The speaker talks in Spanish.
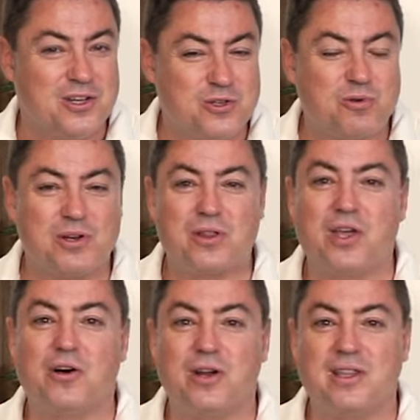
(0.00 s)
sus 4 o
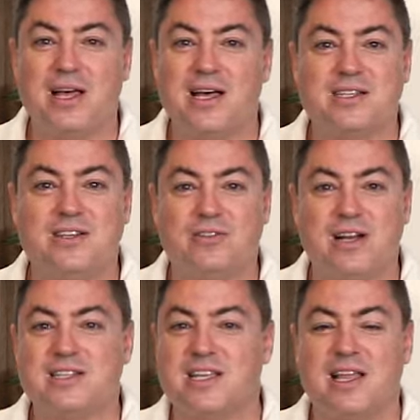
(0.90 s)
5 horitas, no
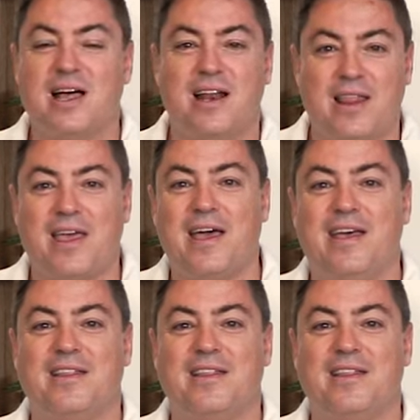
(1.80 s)
te las quita nadie.